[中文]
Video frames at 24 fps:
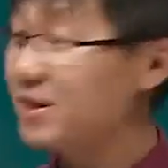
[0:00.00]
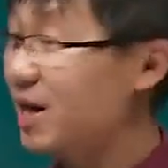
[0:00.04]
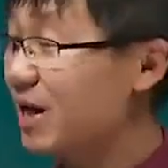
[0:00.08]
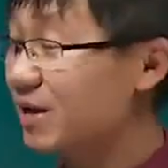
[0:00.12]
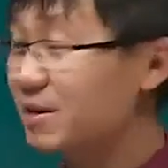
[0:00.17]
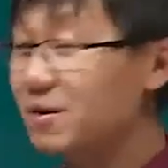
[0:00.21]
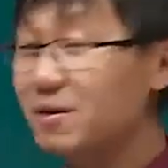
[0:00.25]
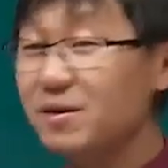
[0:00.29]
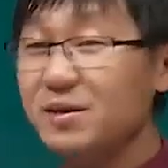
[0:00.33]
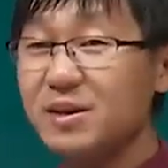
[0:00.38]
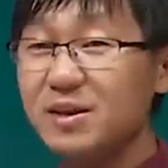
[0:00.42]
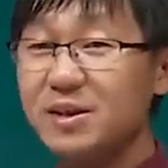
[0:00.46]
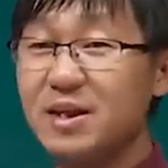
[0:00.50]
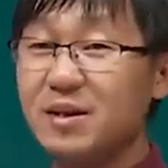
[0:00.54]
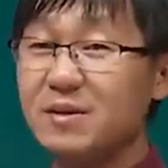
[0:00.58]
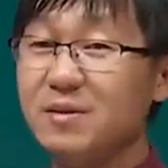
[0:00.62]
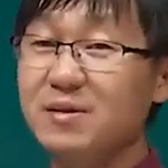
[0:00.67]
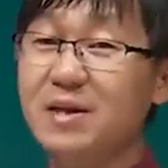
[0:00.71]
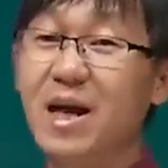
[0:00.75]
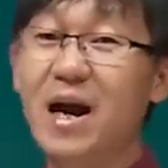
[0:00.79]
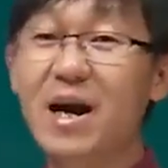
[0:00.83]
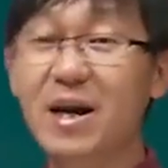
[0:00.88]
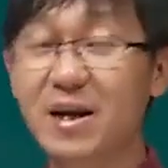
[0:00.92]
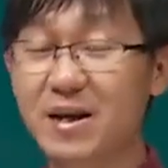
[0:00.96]
养到养
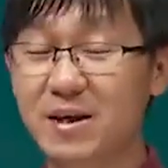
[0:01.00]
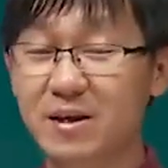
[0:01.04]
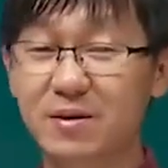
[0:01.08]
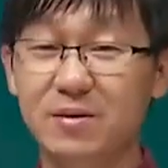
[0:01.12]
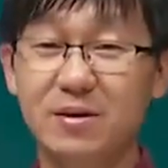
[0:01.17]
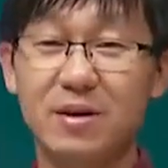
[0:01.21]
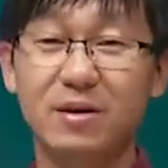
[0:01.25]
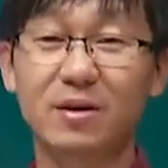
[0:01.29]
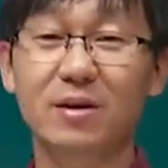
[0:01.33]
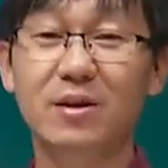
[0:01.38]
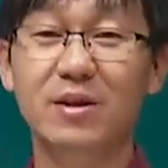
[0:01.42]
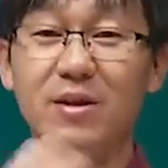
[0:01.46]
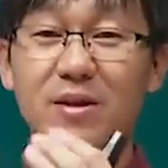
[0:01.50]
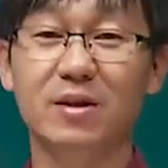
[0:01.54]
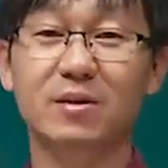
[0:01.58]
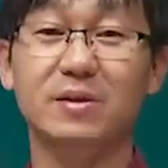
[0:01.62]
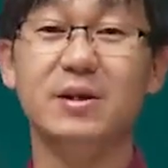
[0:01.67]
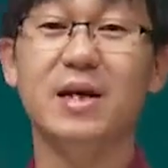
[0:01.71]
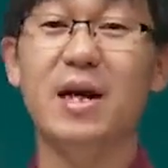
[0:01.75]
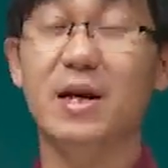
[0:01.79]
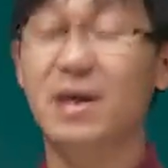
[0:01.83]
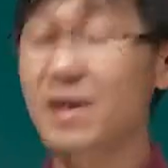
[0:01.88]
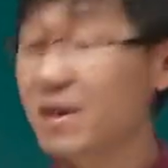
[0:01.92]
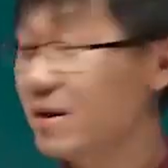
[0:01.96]
到大了以后，她她要
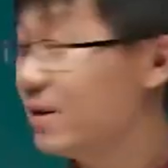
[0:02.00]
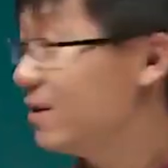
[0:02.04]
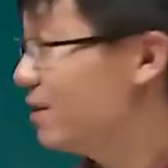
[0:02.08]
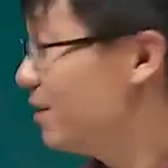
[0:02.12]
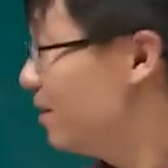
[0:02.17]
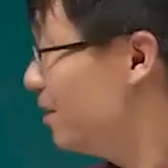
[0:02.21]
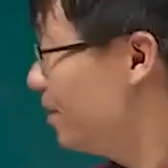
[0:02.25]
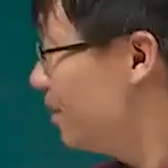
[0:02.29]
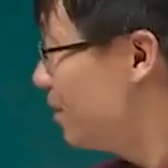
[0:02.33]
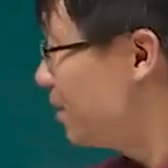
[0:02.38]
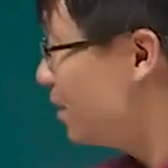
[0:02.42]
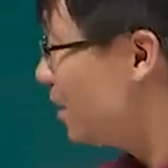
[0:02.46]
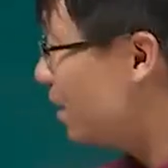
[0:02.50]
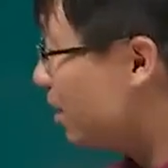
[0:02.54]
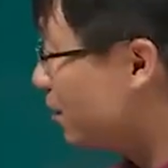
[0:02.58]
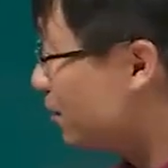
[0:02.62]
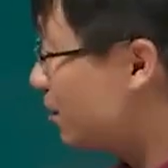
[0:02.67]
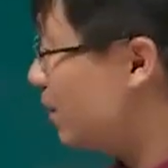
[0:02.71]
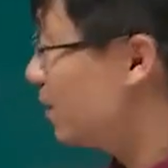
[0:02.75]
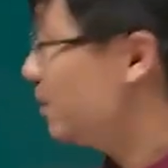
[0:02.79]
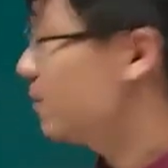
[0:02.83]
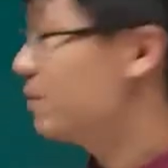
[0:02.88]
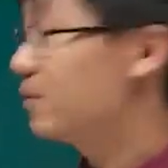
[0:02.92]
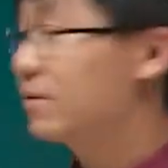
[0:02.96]
嫁人，那好
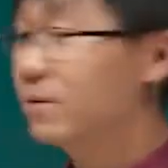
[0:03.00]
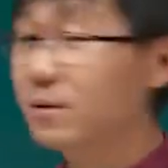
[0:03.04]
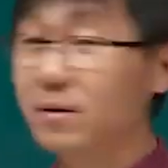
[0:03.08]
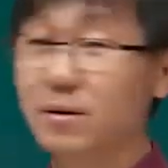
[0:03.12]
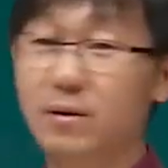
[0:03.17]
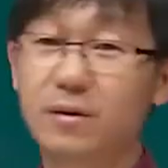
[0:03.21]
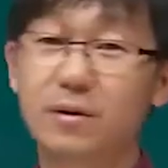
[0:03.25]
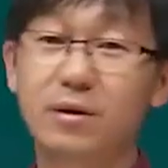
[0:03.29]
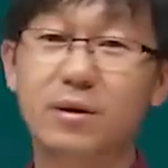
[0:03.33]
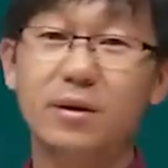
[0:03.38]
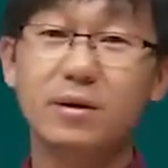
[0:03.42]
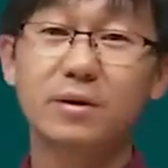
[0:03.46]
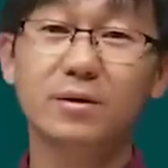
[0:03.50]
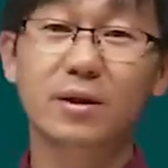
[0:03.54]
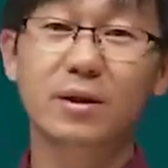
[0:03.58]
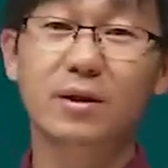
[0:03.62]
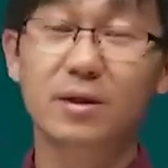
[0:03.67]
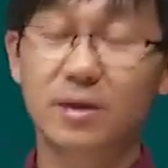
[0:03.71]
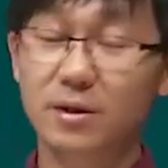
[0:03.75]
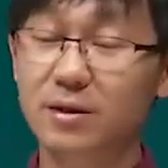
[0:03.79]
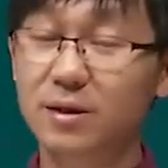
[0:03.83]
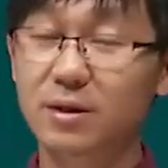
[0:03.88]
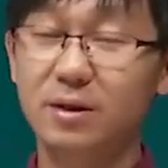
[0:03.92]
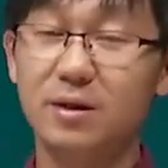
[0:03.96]
吧，啊，这
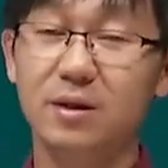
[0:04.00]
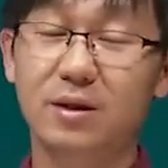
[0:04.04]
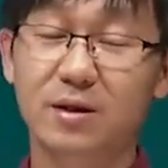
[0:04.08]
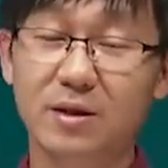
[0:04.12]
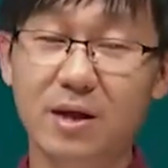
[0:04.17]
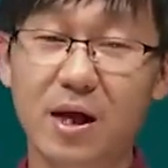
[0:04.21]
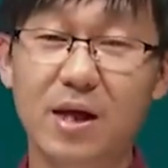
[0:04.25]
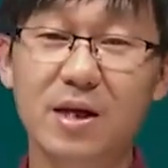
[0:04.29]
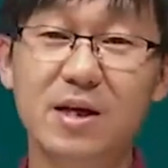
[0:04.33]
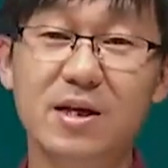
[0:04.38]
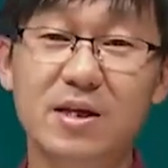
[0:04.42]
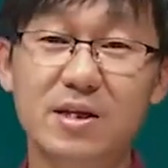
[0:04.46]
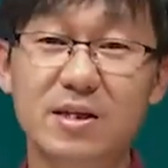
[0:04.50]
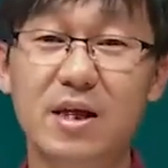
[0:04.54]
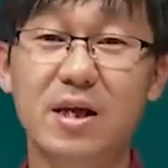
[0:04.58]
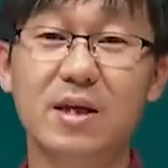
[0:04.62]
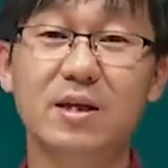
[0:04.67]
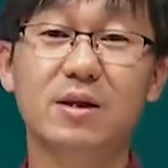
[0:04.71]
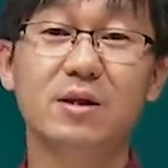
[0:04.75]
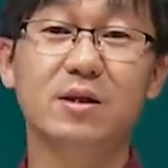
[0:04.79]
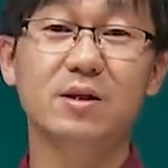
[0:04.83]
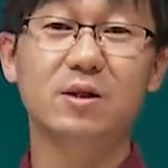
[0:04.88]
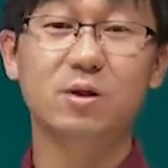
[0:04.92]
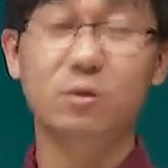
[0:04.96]
个这个彩礼
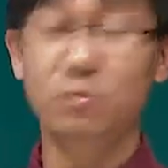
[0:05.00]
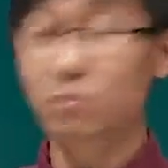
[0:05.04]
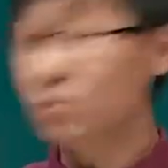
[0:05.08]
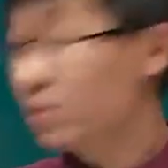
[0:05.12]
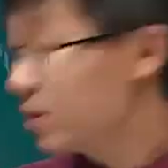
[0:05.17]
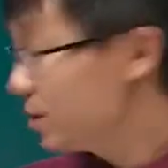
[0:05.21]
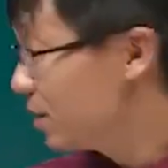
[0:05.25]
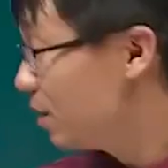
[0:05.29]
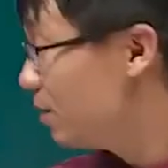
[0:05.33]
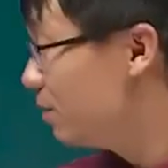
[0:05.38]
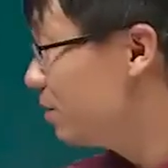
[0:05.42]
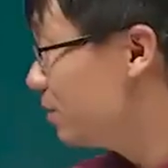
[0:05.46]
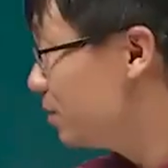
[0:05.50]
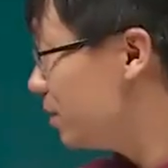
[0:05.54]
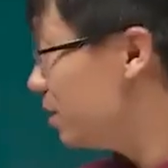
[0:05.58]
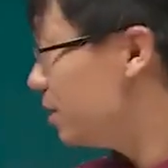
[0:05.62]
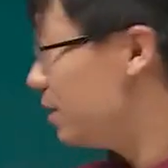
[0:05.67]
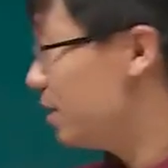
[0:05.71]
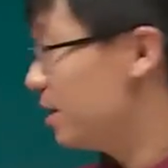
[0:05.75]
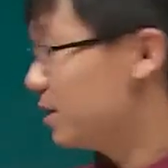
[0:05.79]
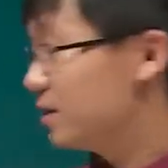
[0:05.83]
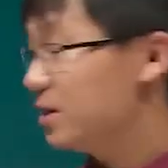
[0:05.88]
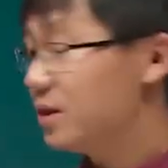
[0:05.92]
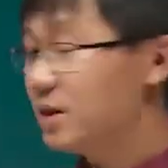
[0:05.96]
钱收多少，这
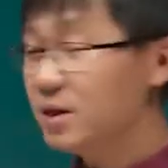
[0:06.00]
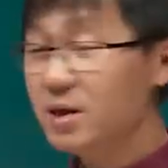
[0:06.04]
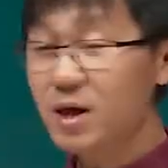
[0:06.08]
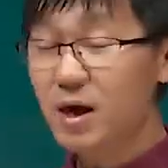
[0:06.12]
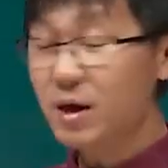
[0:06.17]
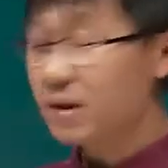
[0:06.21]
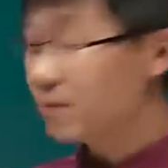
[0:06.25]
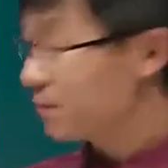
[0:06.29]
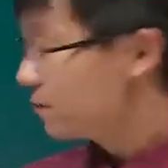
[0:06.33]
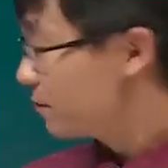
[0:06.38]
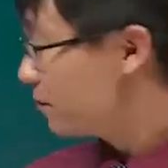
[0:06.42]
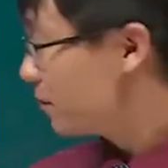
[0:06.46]
也是一样。